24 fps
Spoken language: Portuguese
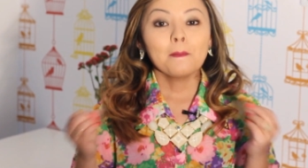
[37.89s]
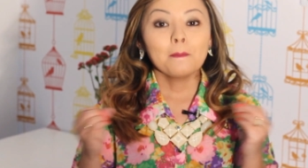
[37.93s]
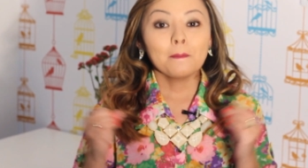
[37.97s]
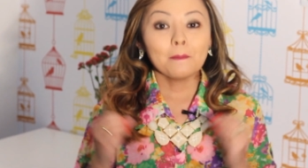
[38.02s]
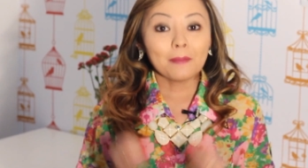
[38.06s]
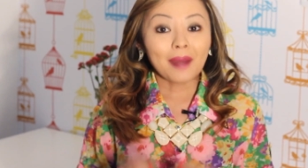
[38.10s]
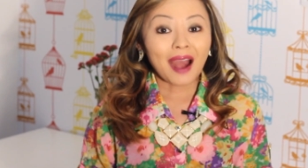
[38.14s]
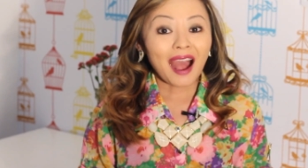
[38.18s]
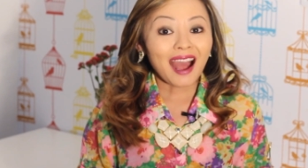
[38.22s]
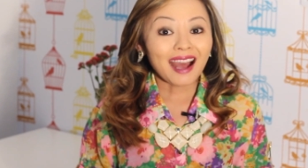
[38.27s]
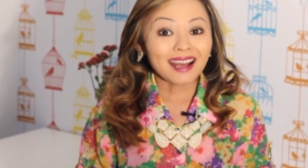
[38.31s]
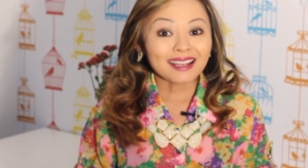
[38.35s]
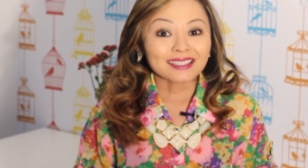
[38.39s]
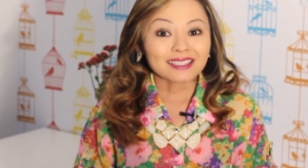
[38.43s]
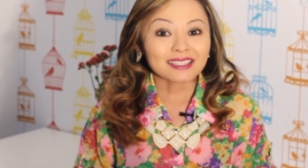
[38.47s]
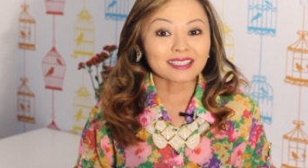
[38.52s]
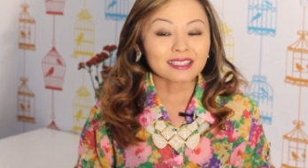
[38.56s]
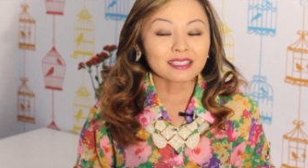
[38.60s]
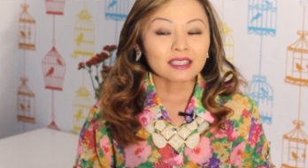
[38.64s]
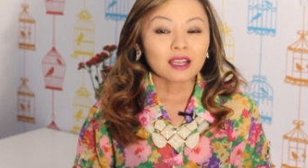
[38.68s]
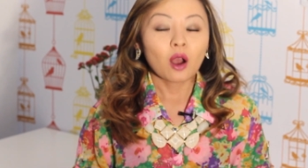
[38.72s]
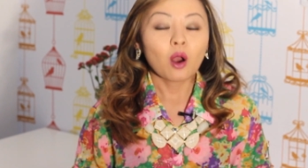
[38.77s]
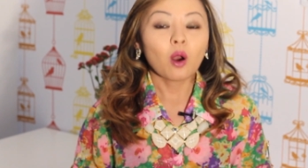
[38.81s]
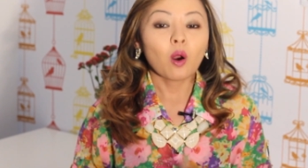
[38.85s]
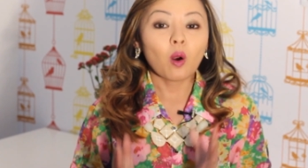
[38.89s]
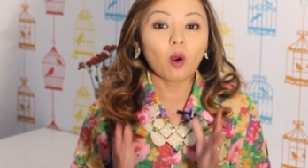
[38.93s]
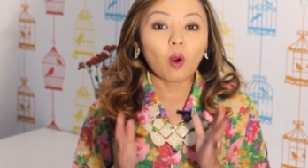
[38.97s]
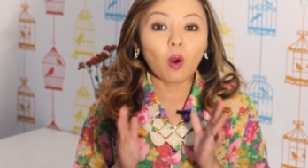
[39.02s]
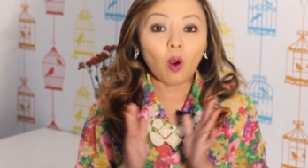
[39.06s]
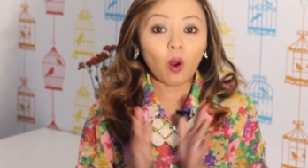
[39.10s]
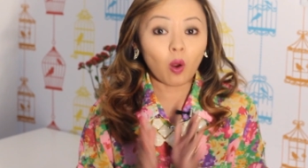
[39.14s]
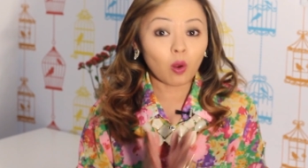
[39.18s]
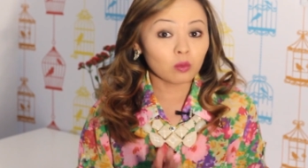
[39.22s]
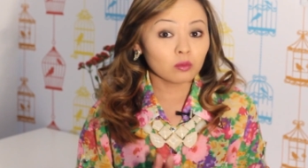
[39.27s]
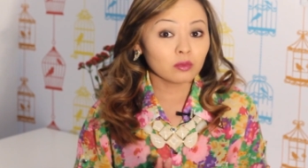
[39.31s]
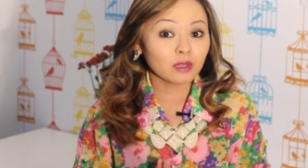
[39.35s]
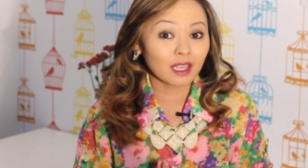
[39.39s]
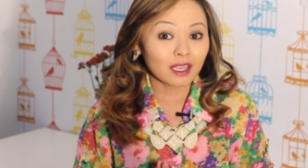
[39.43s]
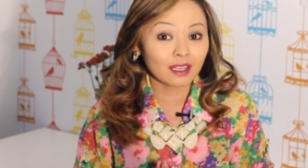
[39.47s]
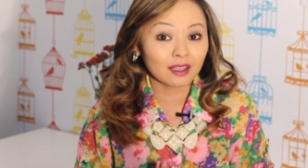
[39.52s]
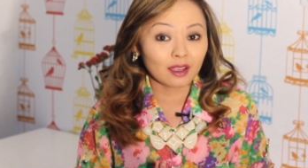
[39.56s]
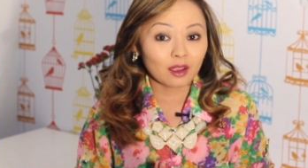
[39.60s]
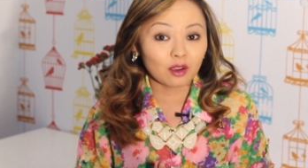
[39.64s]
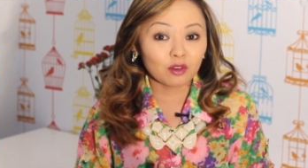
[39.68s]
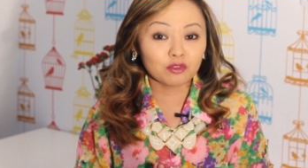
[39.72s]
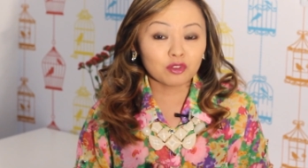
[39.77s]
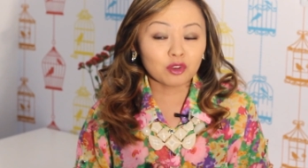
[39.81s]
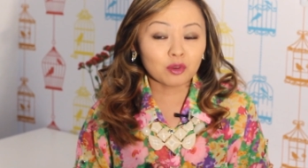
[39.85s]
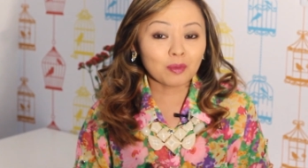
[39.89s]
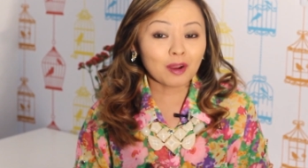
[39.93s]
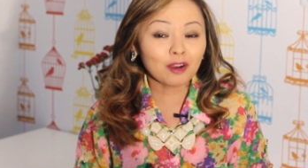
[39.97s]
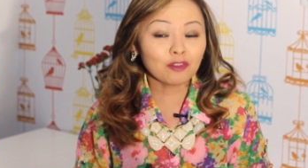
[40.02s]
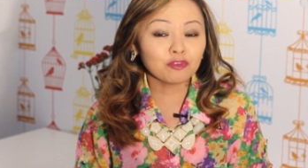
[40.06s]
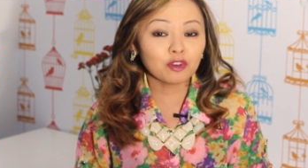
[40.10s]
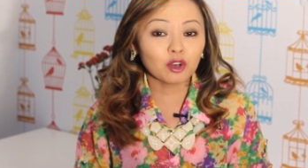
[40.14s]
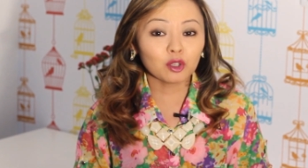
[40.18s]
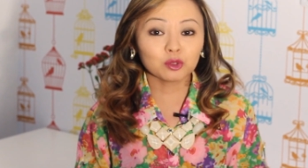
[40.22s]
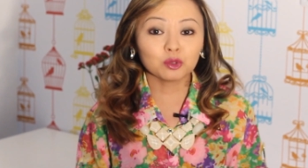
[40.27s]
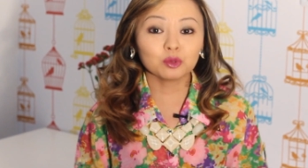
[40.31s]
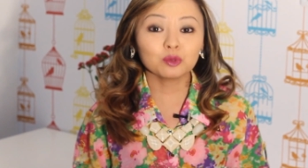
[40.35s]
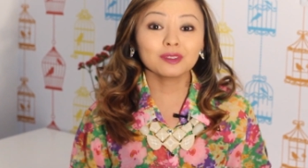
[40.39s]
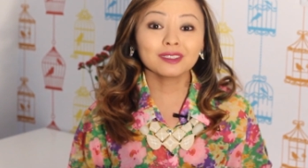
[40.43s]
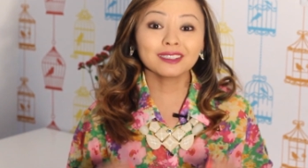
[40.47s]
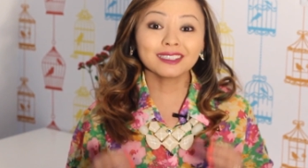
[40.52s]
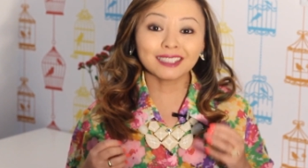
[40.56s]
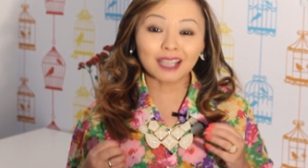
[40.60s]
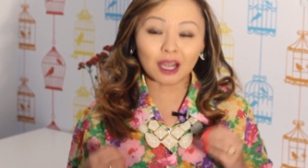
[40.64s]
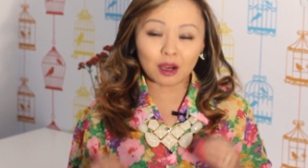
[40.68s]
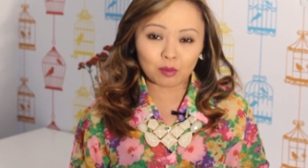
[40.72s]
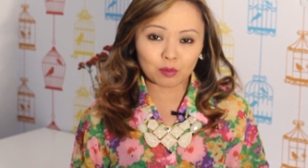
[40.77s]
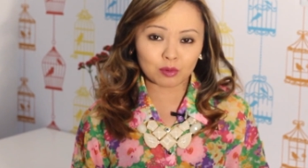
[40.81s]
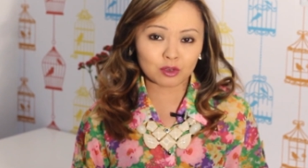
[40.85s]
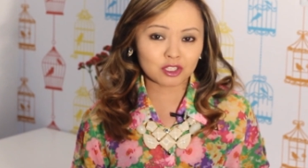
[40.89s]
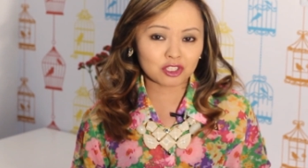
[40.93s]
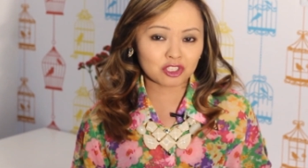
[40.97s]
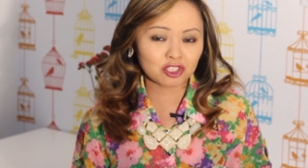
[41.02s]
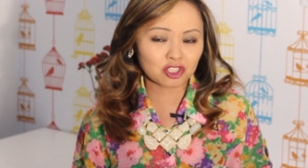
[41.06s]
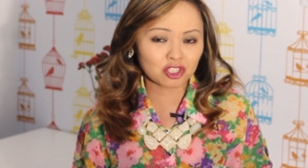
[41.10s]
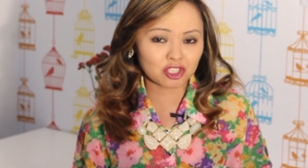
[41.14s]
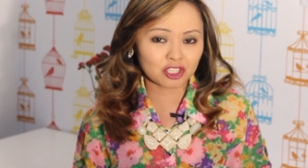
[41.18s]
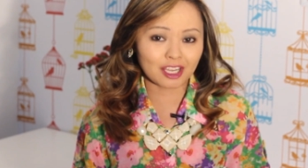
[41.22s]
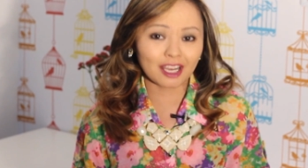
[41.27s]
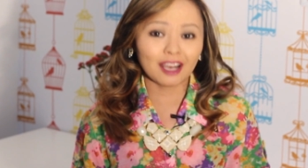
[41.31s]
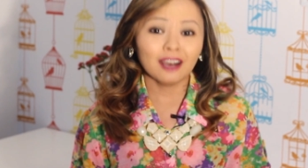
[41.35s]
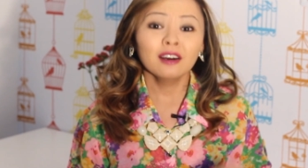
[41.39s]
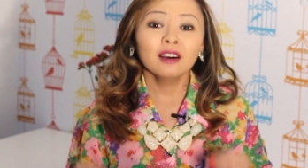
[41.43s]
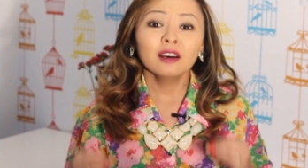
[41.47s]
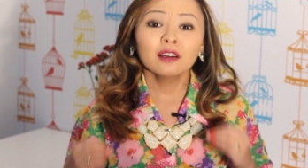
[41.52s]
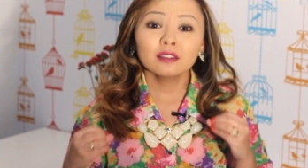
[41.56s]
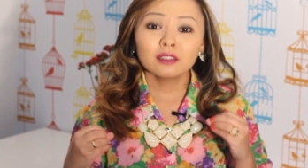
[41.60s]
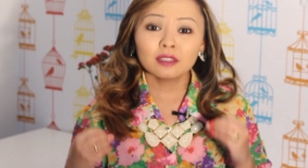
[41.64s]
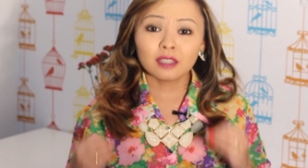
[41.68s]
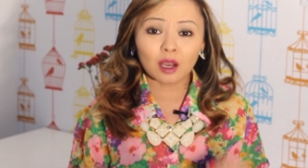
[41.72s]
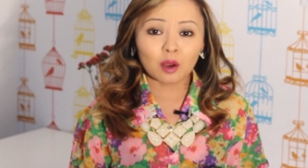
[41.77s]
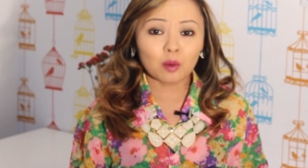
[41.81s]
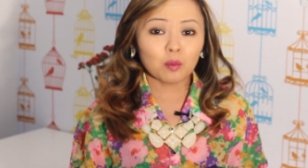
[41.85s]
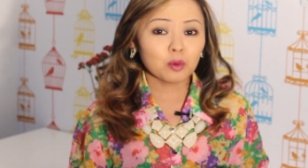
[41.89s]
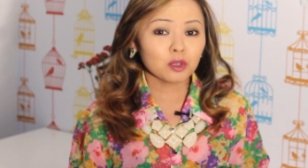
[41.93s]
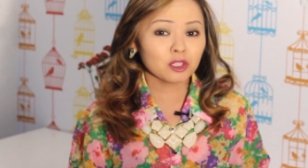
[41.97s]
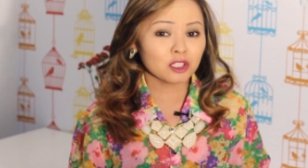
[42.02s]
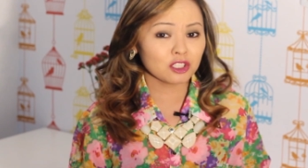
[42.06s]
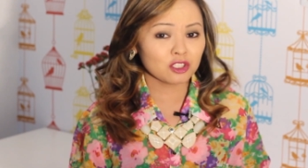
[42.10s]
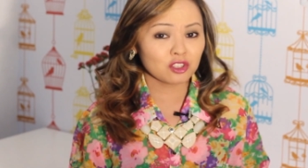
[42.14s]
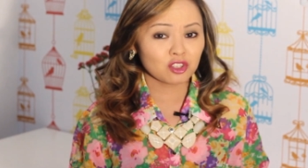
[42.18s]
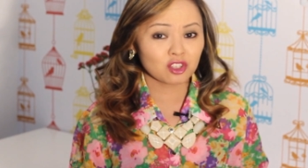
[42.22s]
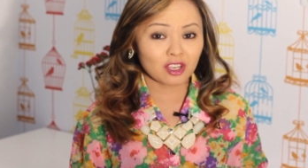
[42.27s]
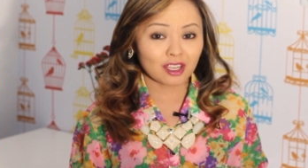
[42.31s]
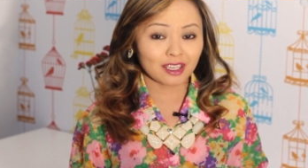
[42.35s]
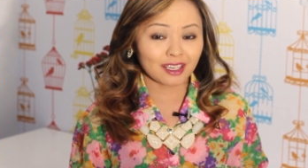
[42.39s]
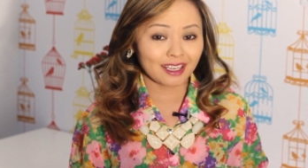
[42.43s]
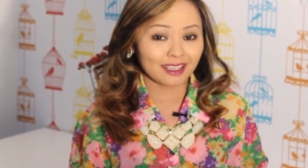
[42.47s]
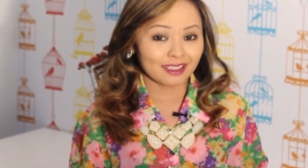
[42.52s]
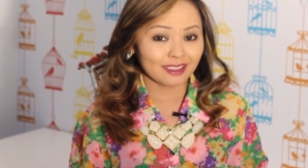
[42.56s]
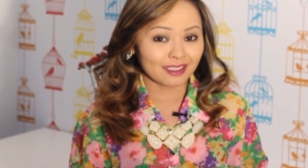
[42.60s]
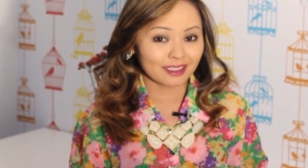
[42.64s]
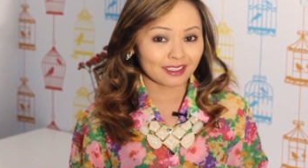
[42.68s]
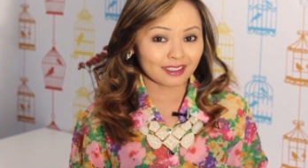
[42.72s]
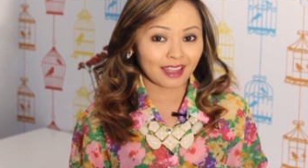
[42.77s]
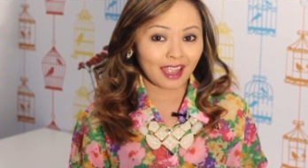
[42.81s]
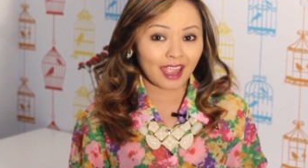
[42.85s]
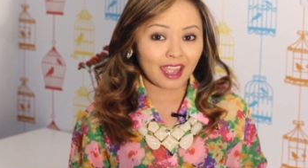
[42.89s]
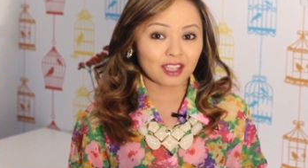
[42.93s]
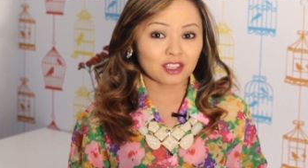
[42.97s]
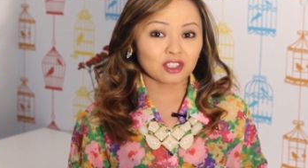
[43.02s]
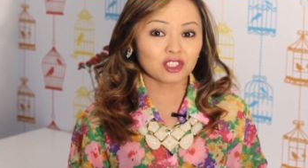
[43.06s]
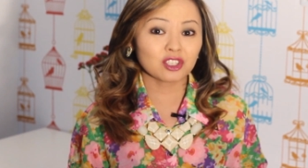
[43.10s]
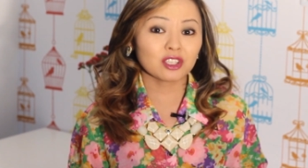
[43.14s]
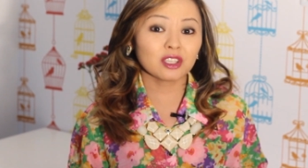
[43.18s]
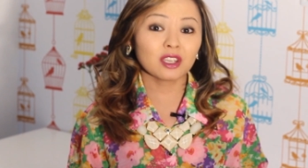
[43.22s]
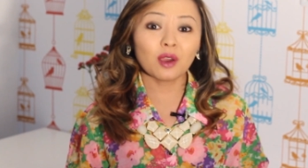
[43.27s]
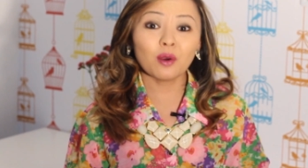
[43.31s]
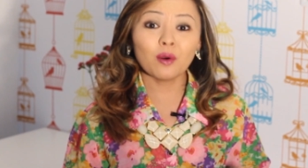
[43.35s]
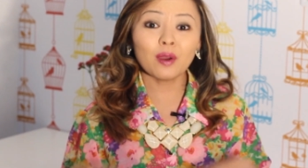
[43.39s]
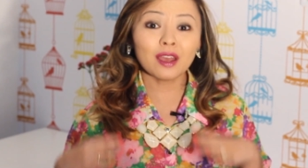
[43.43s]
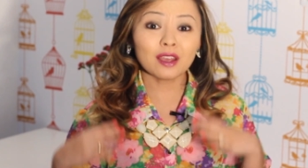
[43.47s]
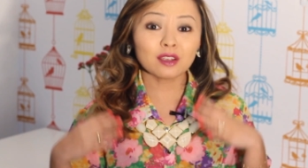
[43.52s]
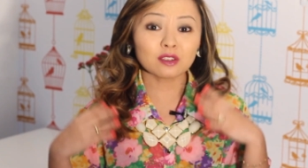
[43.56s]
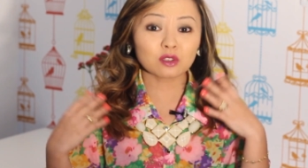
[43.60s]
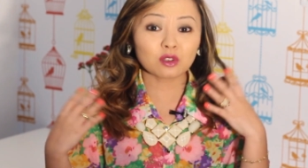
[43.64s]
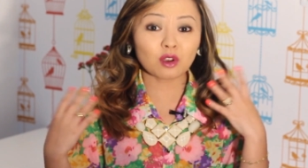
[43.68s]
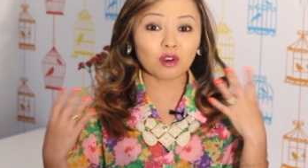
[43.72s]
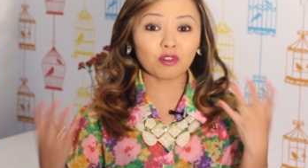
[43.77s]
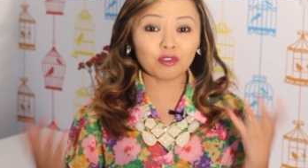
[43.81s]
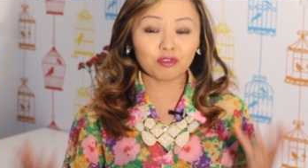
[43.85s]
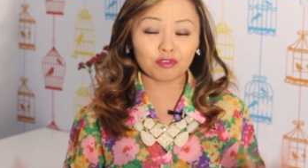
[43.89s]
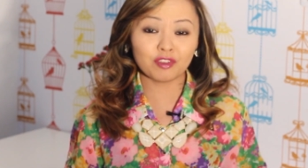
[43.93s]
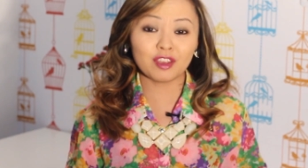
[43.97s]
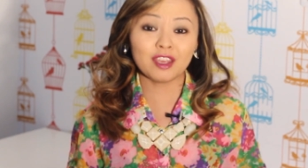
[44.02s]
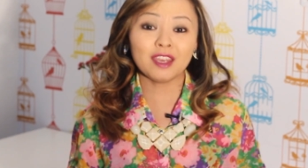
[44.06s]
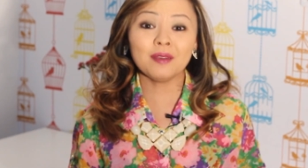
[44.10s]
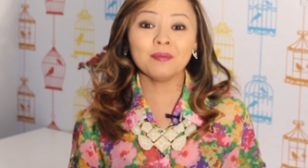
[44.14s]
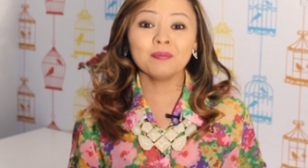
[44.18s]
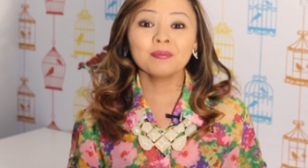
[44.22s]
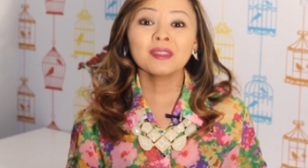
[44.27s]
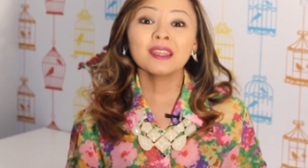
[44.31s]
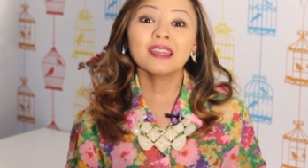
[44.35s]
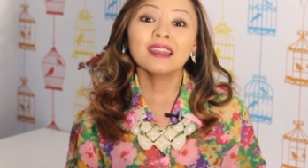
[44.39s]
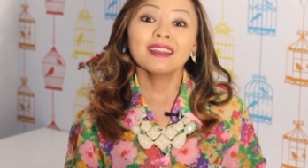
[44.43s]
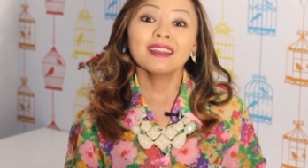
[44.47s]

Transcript: mas ontem eu vi uma foto tão bonitinha, tão bonitinha na internet que eu resolvi